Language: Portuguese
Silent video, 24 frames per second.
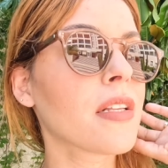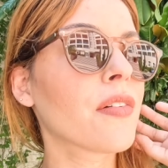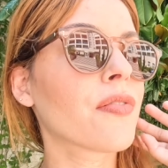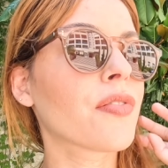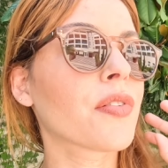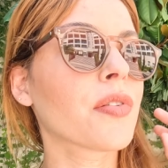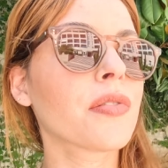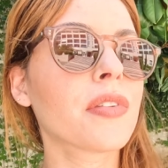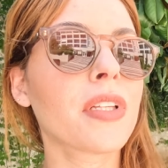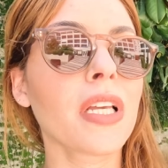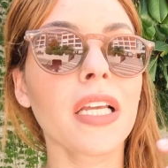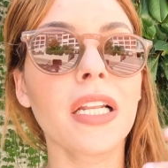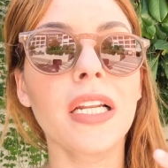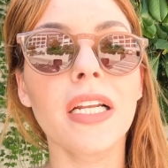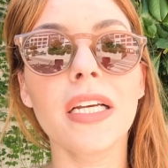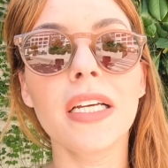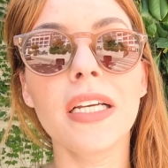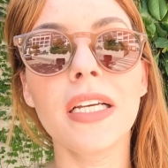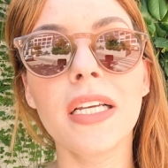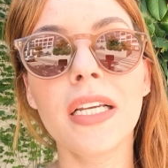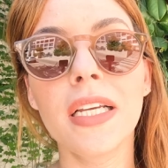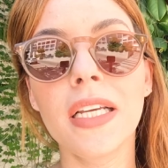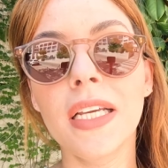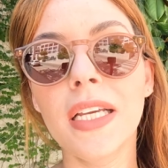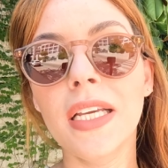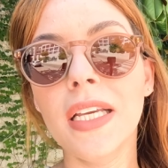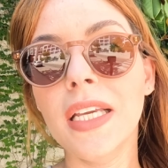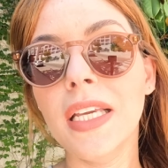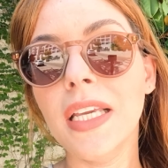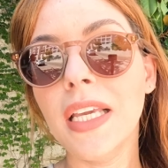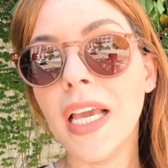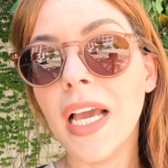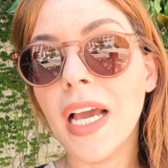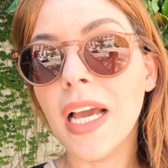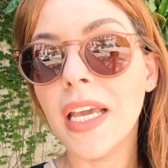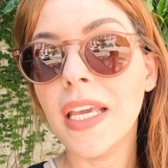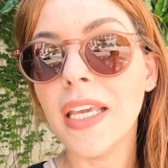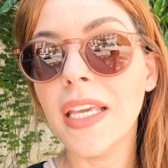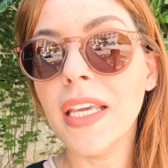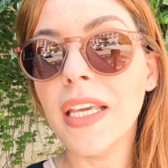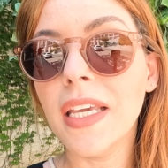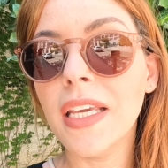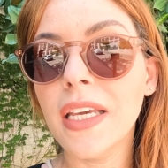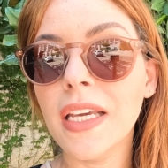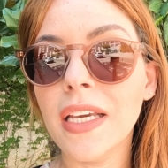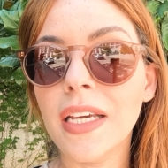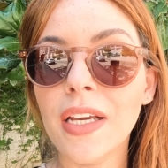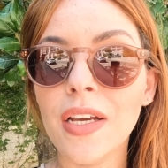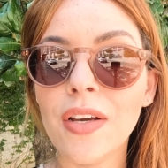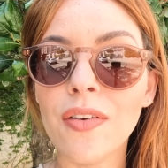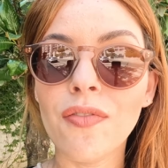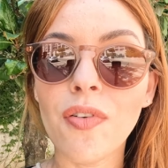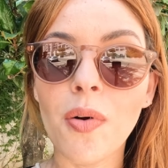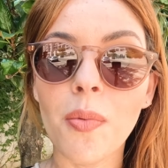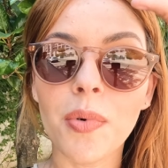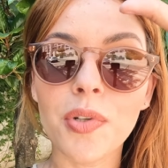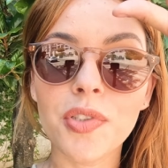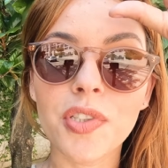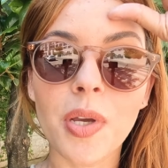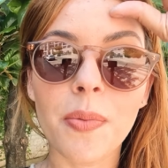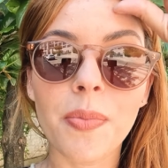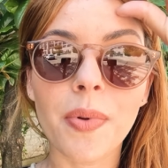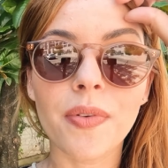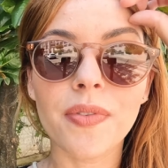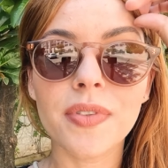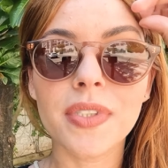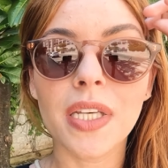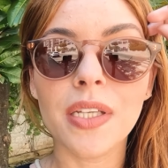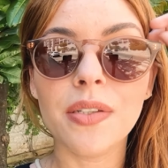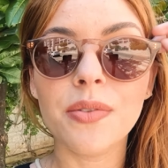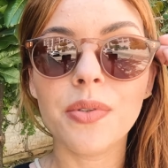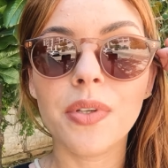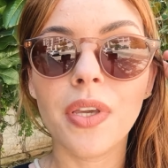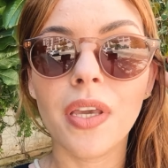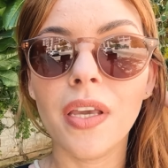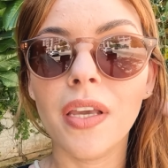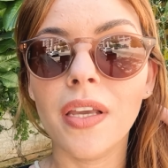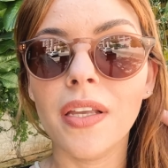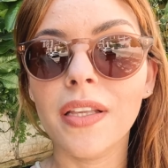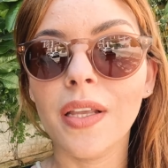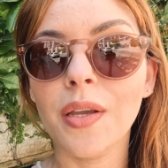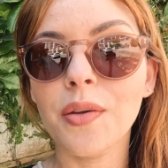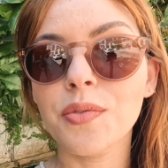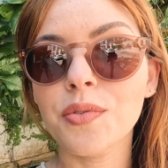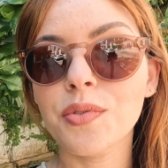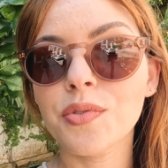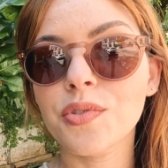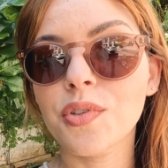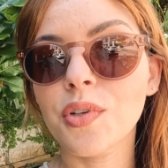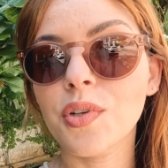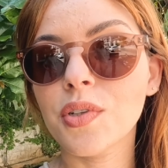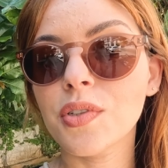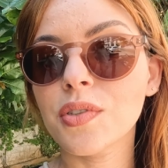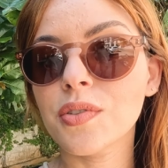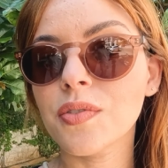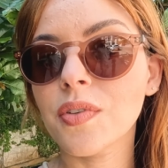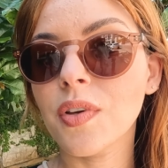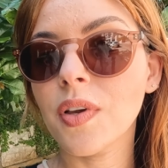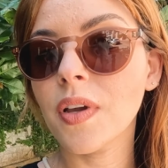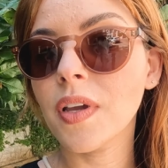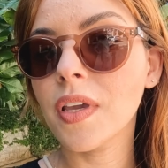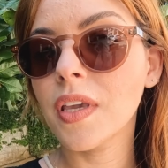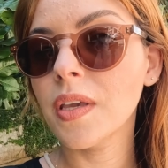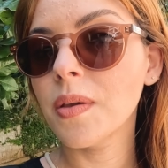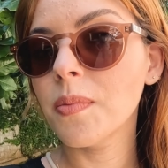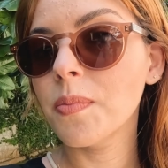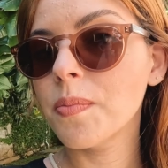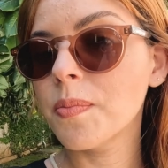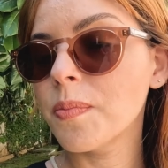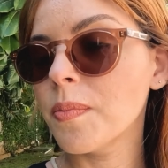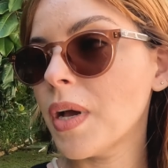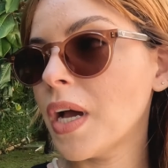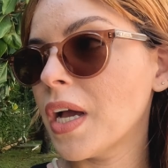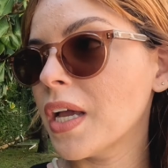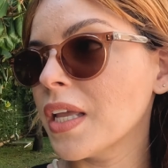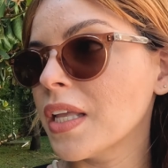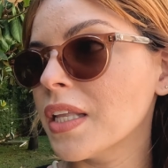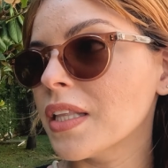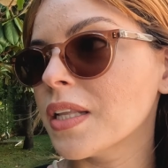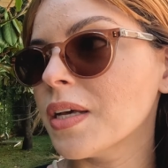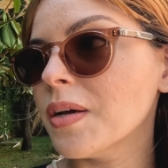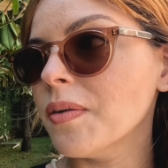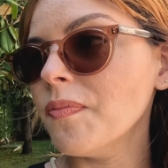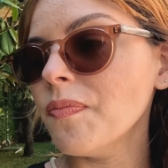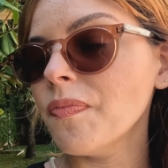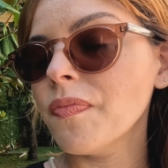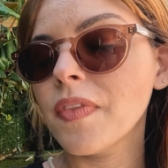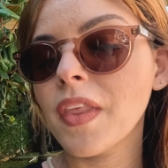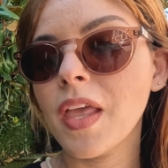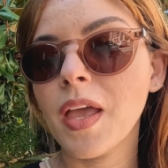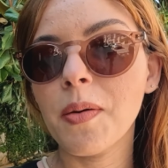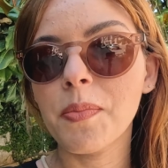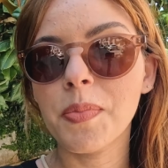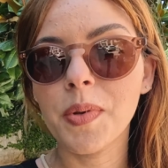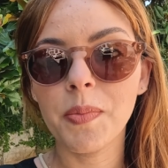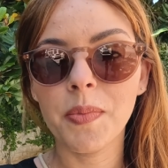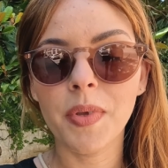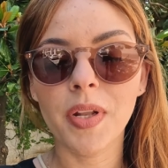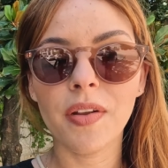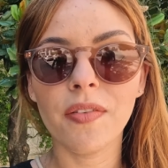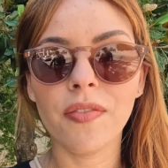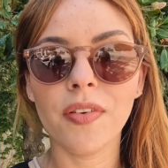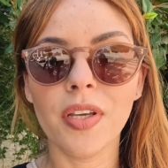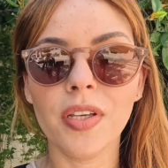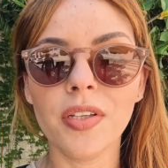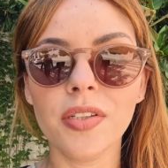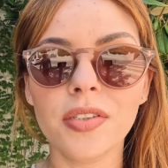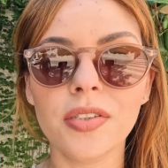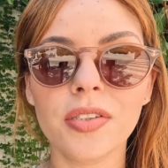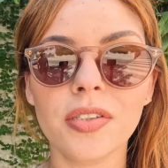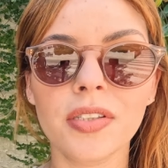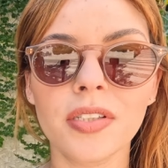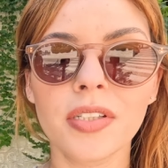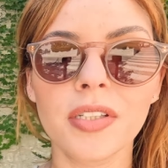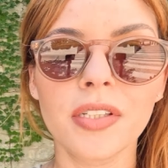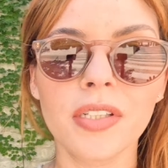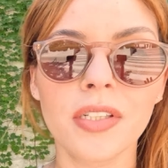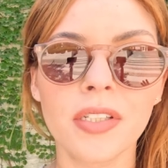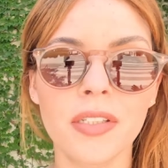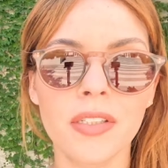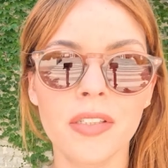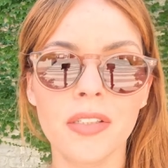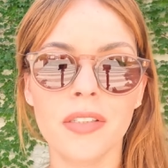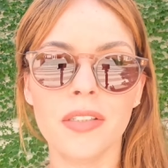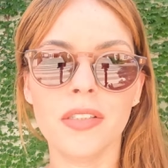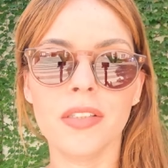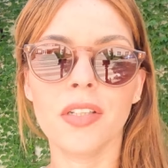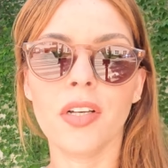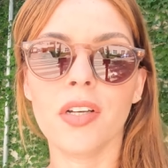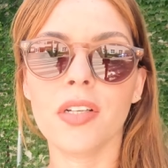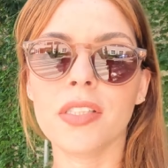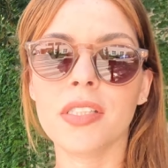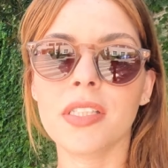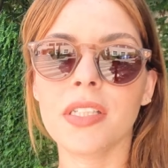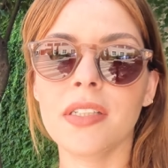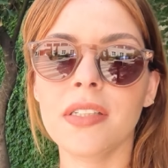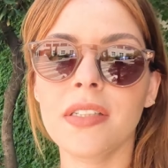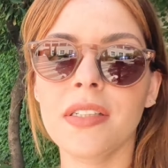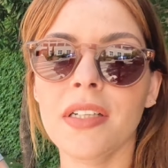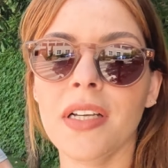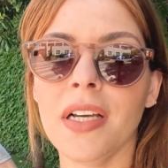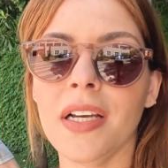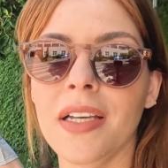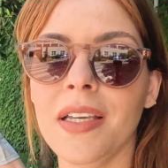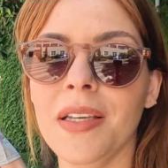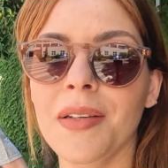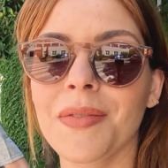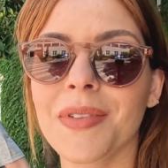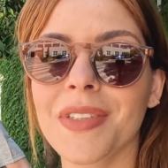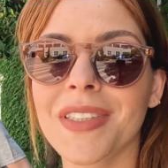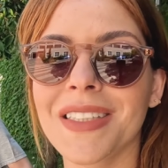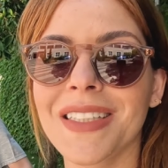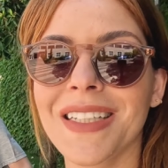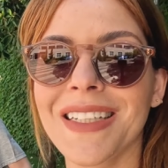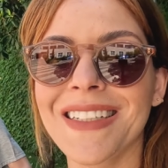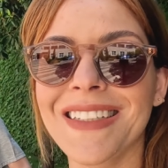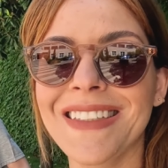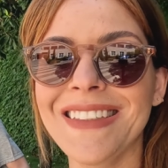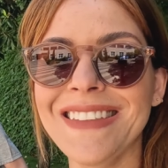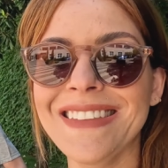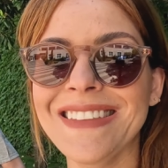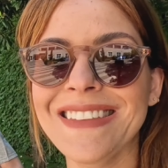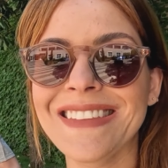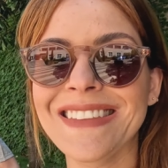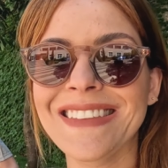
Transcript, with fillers: na fronteira. E aí, vou mostrar pra vocês que nenhum dos dois veio aqui ainda. É a primeira vez nossa aqui em Montenegro.